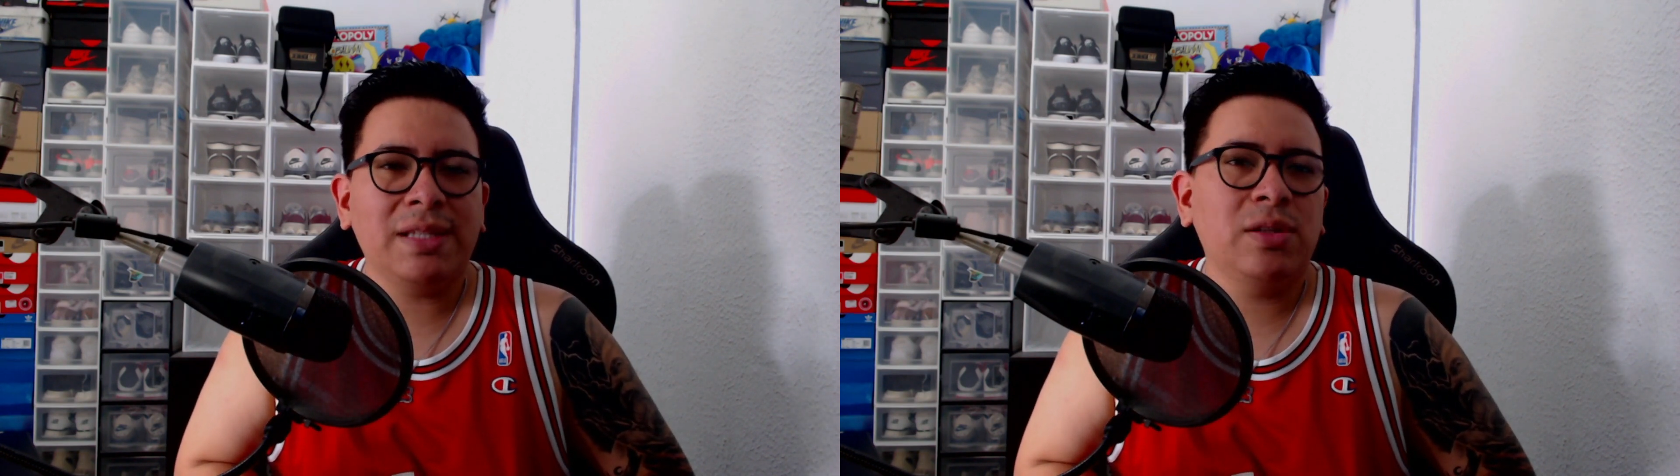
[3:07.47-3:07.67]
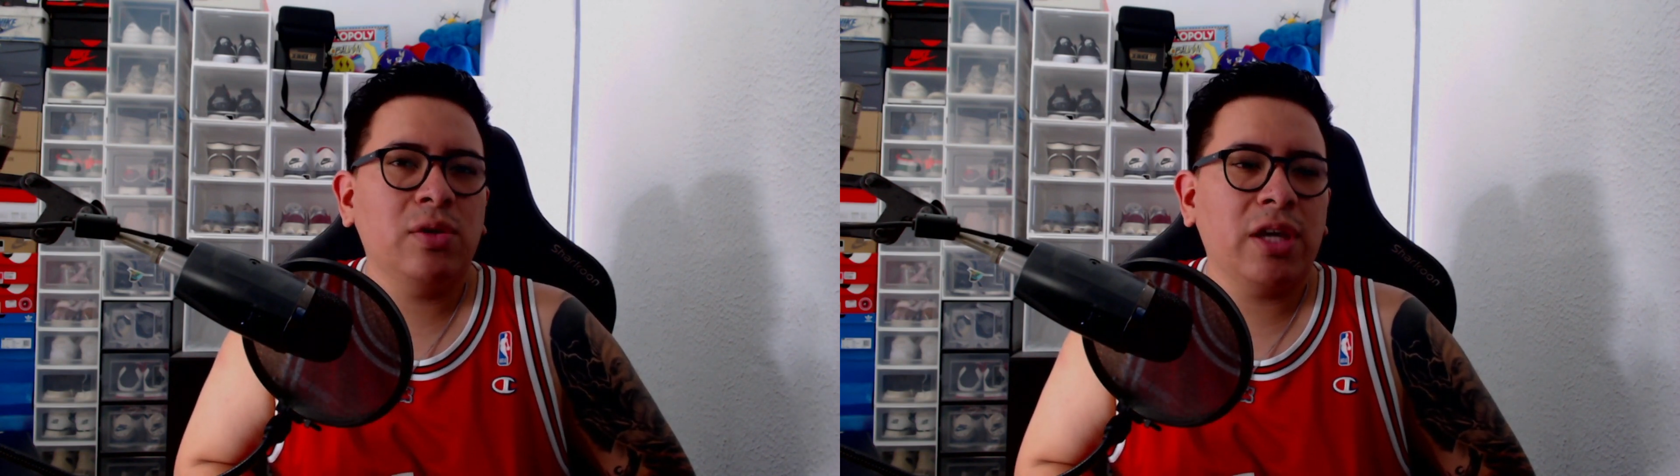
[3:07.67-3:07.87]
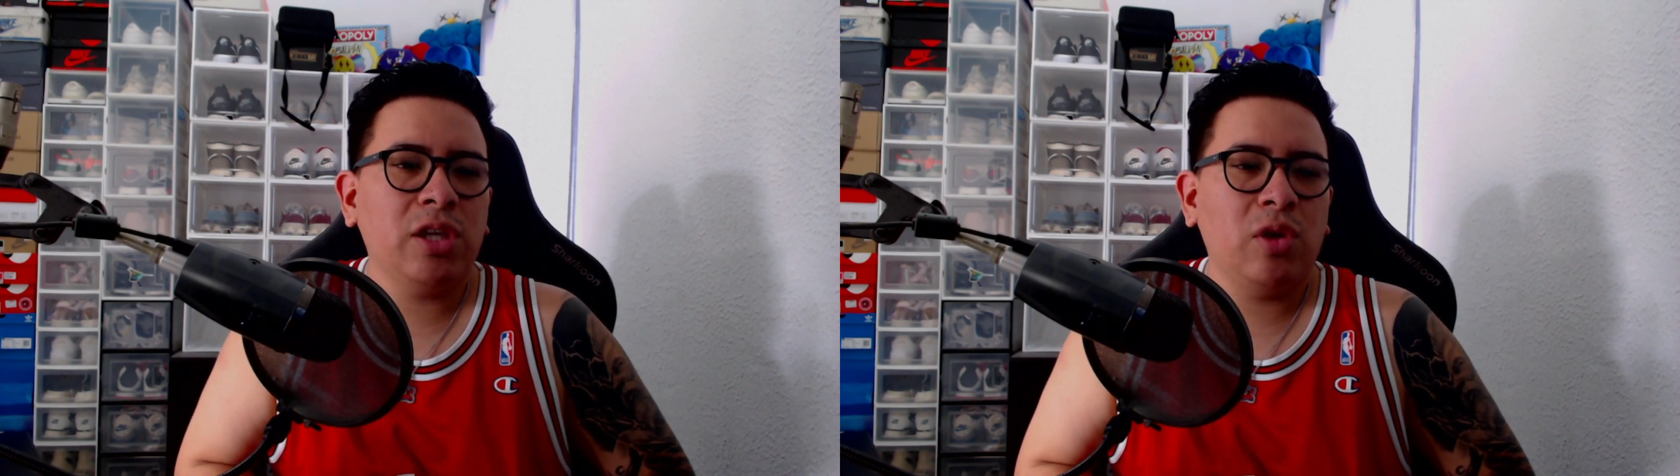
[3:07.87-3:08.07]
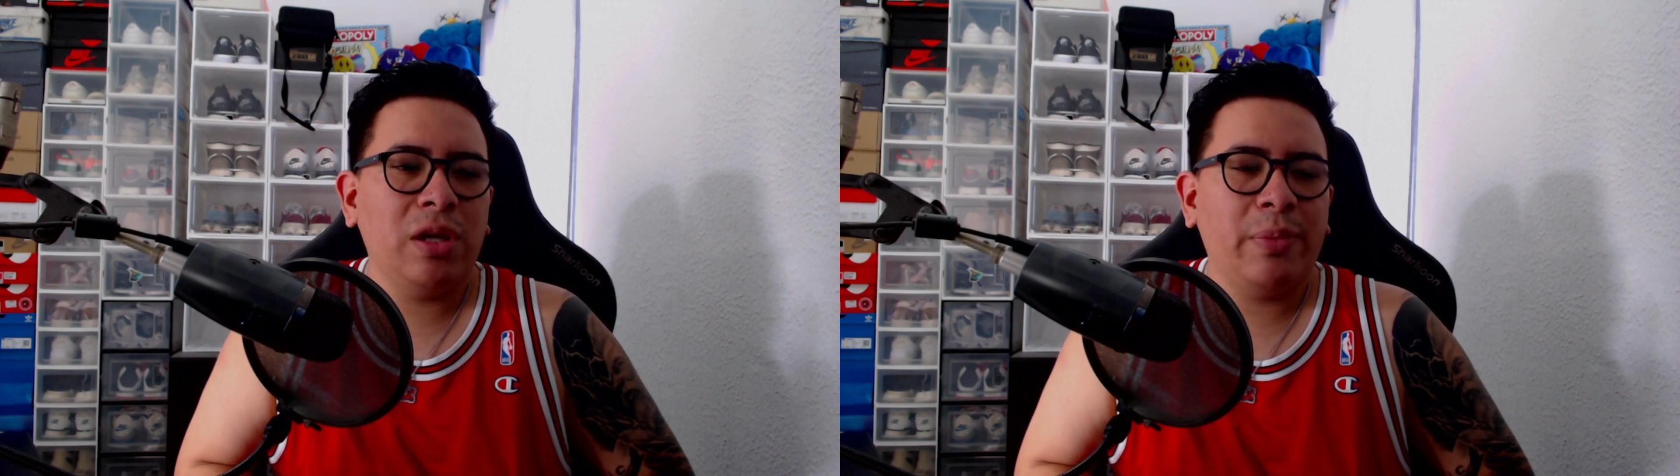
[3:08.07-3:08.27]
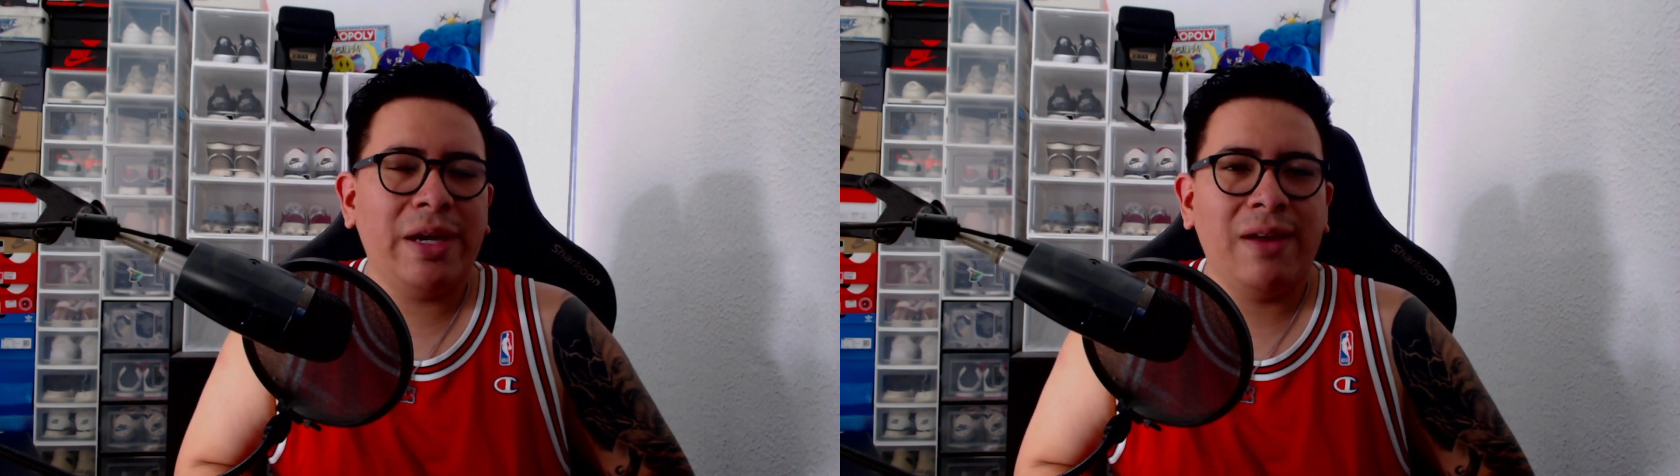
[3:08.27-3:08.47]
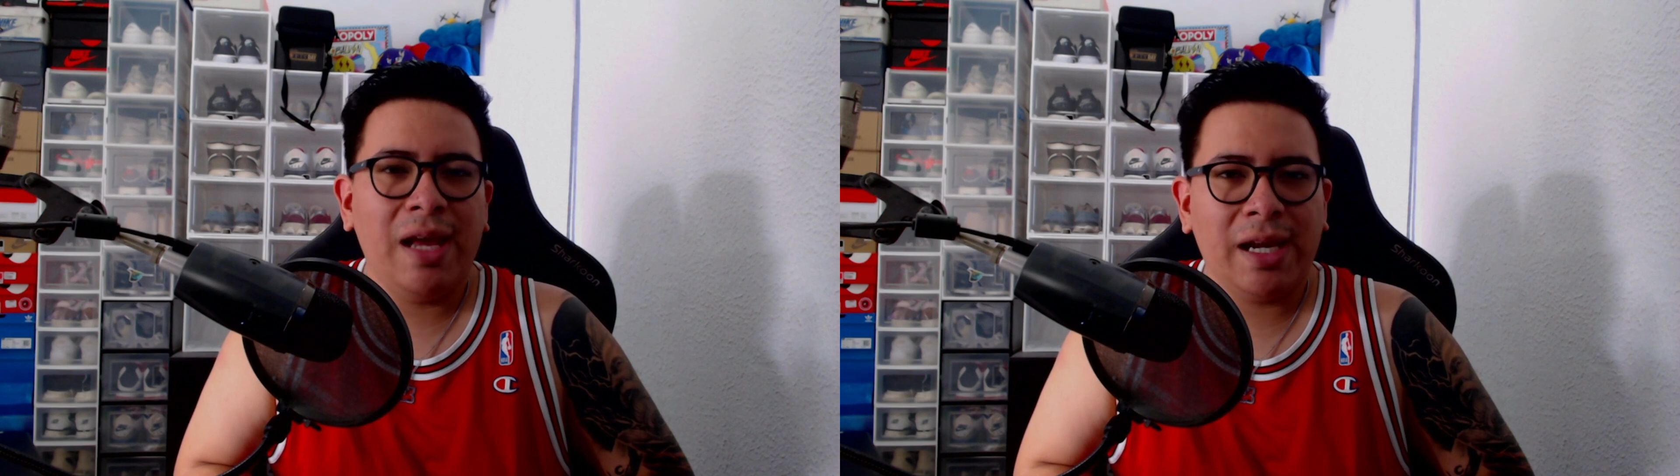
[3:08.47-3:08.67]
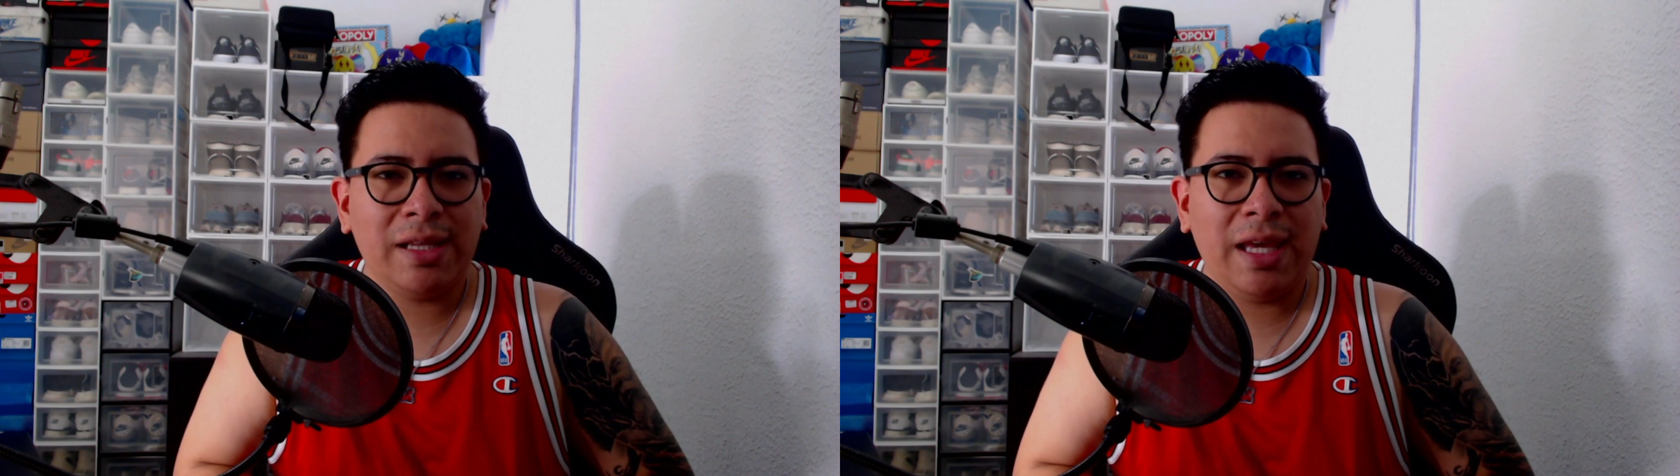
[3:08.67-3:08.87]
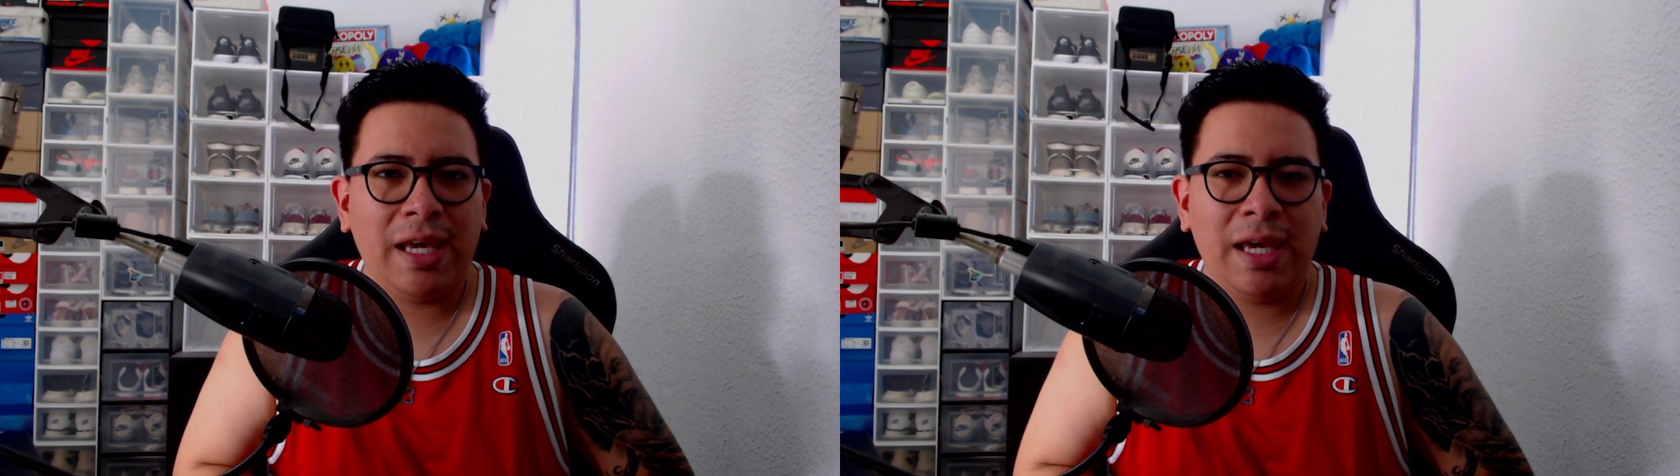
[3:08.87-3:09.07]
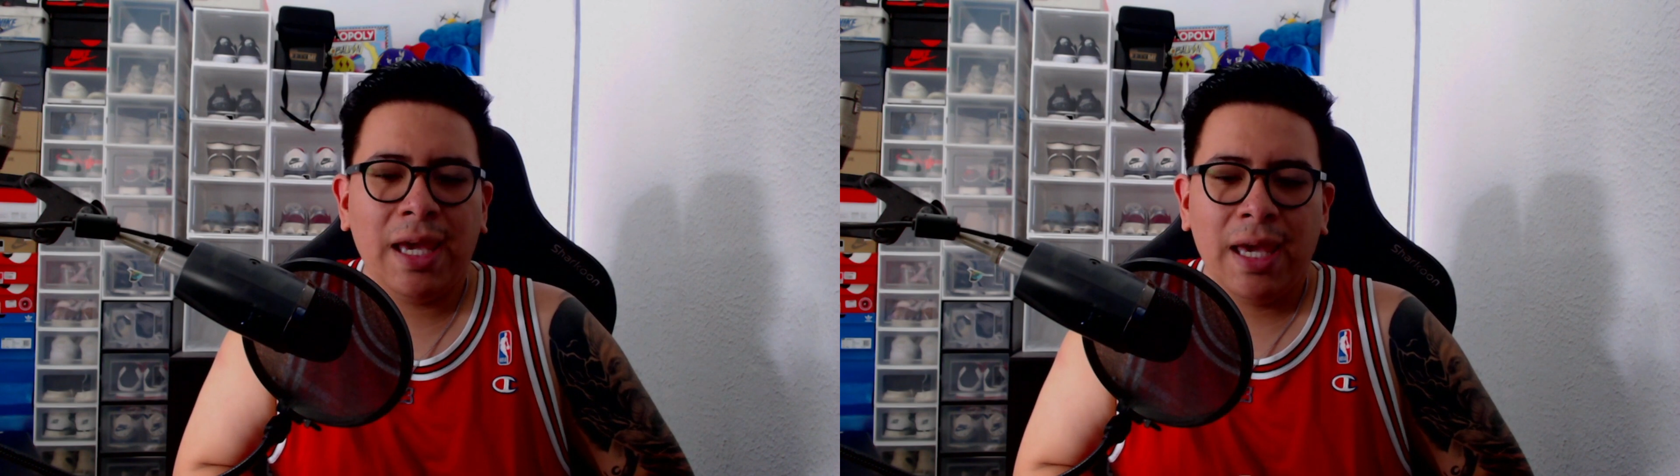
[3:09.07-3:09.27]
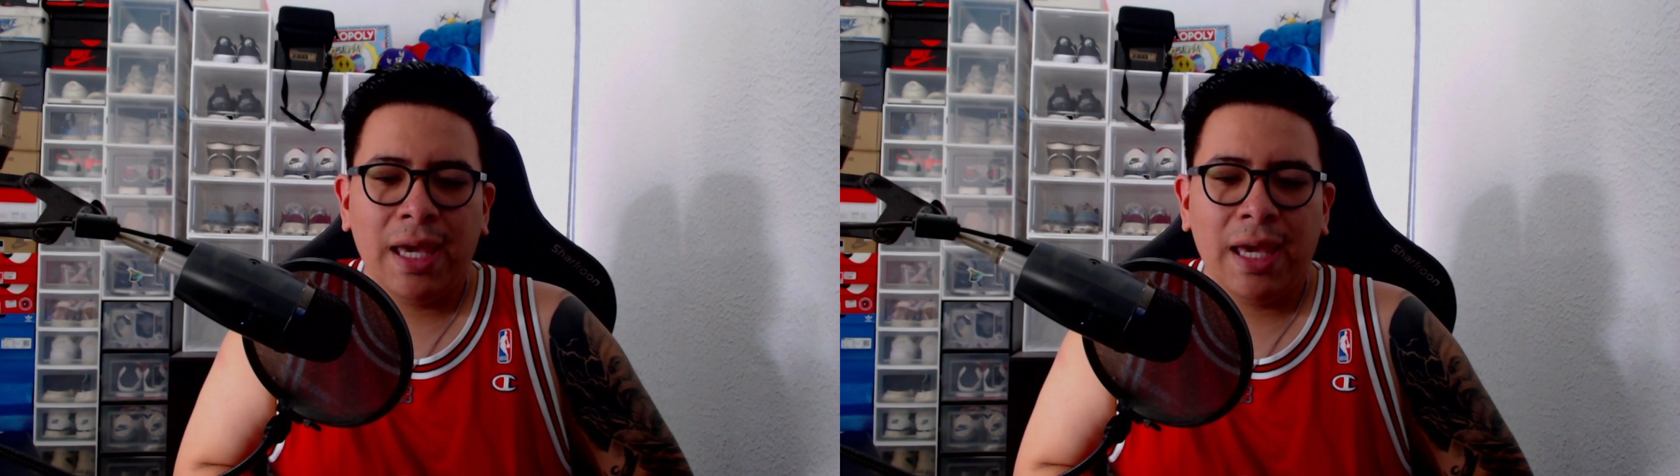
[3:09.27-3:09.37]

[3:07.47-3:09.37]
sino que yo les voy a hablar de